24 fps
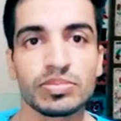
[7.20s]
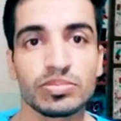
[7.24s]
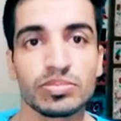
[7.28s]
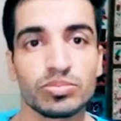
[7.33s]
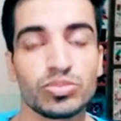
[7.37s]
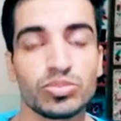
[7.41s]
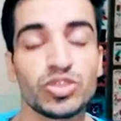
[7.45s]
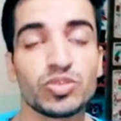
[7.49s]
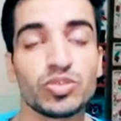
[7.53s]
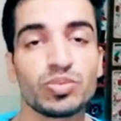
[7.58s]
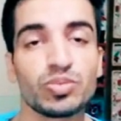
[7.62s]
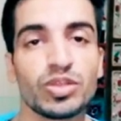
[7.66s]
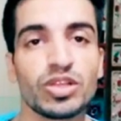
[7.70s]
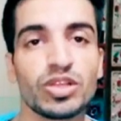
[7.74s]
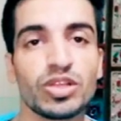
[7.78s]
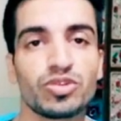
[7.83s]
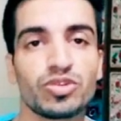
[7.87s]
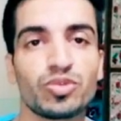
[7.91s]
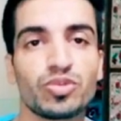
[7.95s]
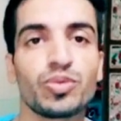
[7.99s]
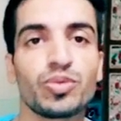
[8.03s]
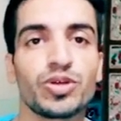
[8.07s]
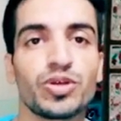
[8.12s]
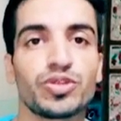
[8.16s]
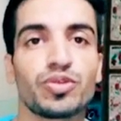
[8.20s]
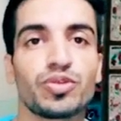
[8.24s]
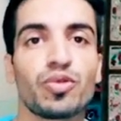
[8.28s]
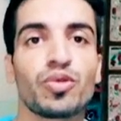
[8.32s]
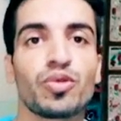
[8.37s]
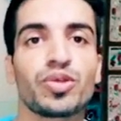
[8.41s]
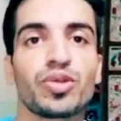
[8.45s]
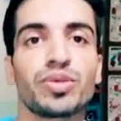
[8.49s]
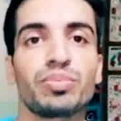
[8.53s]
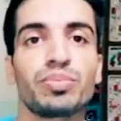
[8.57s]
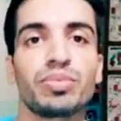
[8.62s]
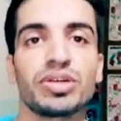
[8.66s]

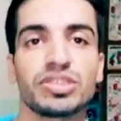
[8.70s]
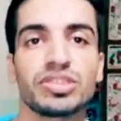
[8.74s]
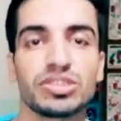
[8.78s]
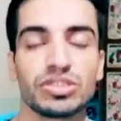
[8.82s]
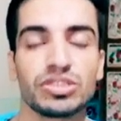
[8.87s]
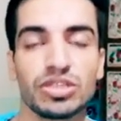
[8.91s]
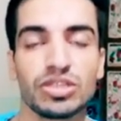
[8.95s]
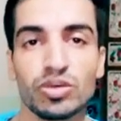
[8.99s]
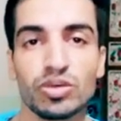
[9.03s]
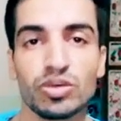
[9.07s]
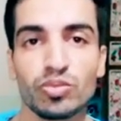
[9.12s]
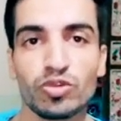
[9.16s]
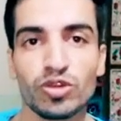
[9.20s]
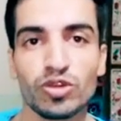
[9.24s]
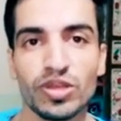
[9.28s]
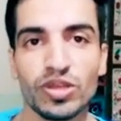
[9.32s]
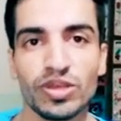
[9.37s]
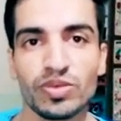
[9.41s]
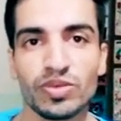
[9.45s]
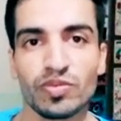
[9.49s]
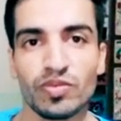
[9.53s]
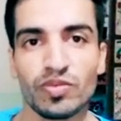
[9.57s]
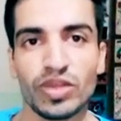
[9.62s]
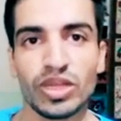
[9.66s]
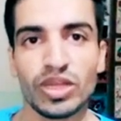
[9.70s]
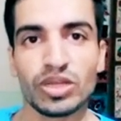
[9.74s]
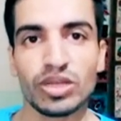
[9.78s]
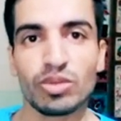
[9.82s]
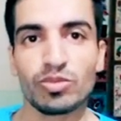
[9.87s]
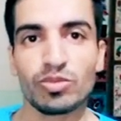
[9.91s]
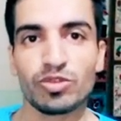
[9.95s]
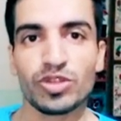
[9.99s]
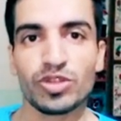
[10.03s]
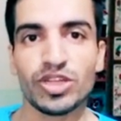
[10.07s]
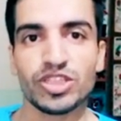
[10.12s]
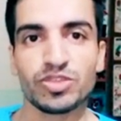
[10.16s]
अस्सलाम वालेकुम
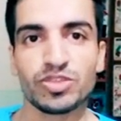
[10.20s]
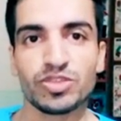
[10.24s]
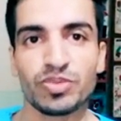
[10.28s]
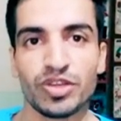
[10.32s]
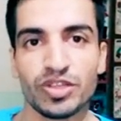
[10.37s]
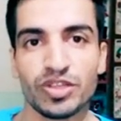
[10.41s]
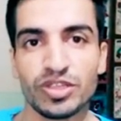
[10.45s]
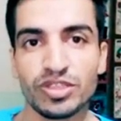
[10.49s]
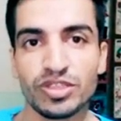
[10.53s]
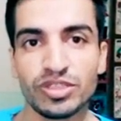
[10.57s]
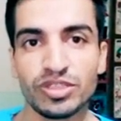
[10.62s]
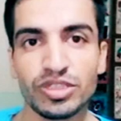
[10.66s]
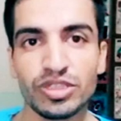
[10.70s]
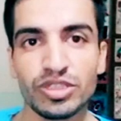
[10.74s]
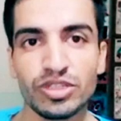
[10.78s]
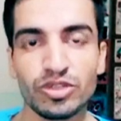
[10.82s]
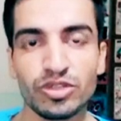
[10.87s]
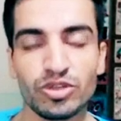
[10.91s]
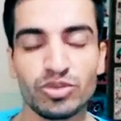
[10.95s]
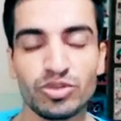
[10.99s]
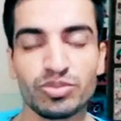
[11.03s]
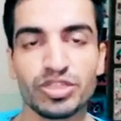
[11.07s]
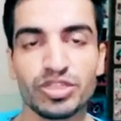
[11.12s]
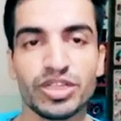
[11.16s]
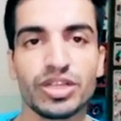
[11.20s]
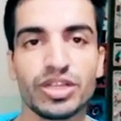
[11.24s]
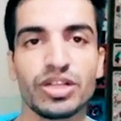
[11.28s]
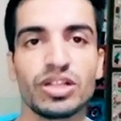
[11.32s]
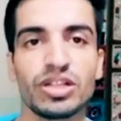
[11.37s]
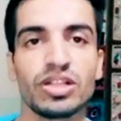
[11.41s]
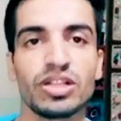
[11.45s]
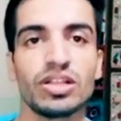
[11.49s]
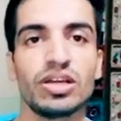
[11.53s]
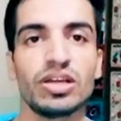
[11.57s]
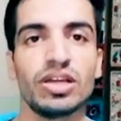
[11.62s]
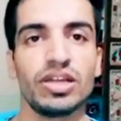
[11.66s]
वेलकम टू दानिश परदेसी यूट्यूब चैनल
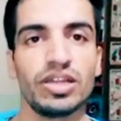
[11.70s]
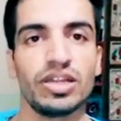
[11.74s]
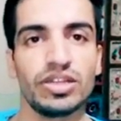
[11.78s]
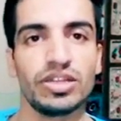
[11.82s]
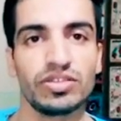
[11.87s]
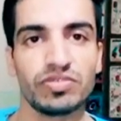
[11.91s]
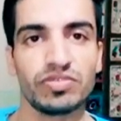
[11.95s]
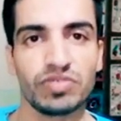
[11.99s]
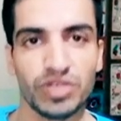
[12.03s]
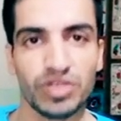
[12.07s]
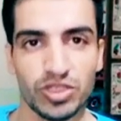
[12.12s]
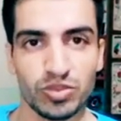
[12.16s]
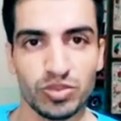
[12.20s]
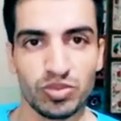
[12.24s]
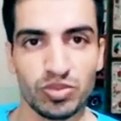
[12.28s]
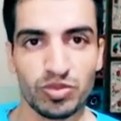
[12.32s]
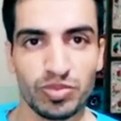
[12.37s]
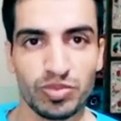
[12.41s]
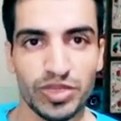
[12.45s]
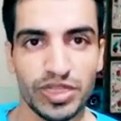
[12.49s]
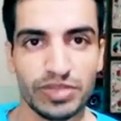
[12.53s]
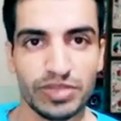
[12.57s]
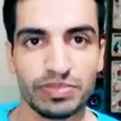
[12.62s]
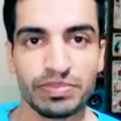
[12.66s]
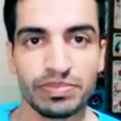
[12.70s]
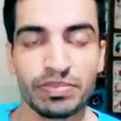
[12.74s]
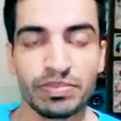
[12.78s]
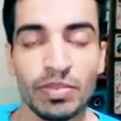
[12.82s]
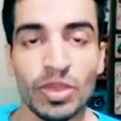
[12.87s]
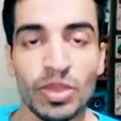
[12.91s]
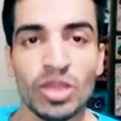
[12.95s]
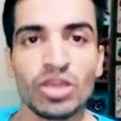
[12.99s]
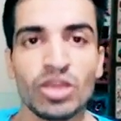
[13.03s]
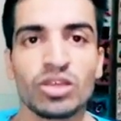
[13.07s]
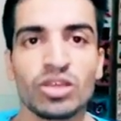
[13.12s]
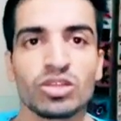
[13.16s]
एंड फेसबुक
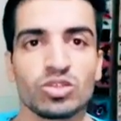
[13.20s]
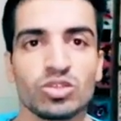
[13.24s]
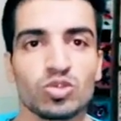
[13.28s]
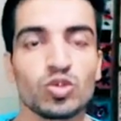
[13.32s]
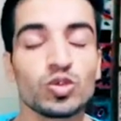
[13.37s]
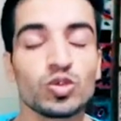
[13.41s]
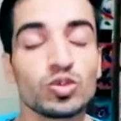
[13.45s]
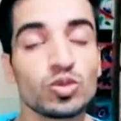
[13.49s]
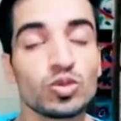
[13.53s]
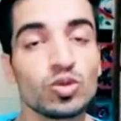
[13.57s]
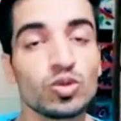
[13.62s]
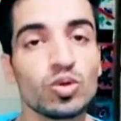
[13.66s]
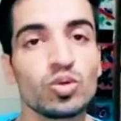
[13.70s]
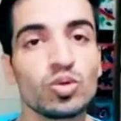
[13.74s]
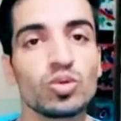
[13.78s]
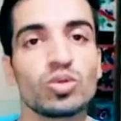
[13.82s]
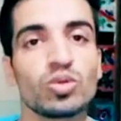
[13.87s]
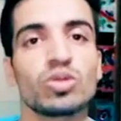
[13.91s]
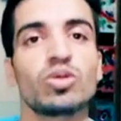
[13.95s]
पेज दोस्तों